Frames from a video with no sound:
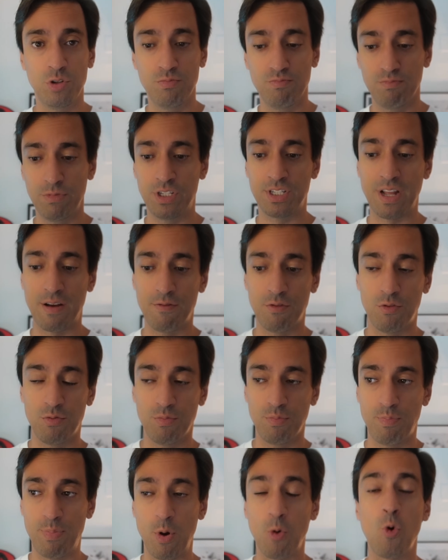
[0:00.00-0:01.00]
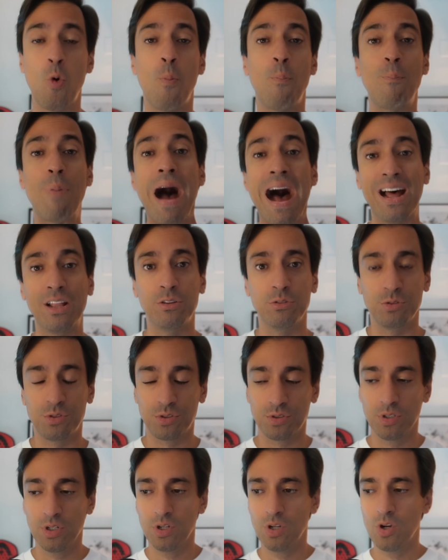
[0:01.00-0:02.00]
estavam preocupados
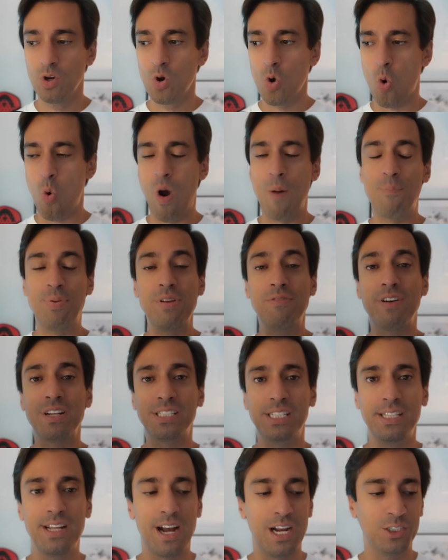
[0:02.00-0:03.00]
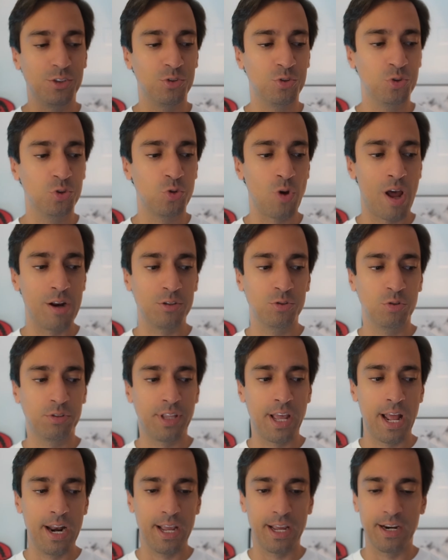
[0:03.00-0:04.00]
com a privacidade dos usuários do
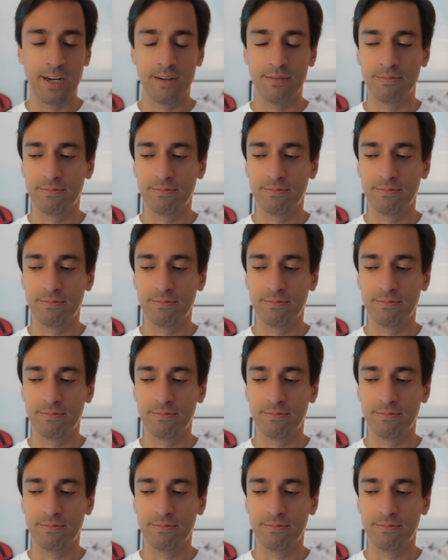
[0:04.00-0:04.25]
Telegram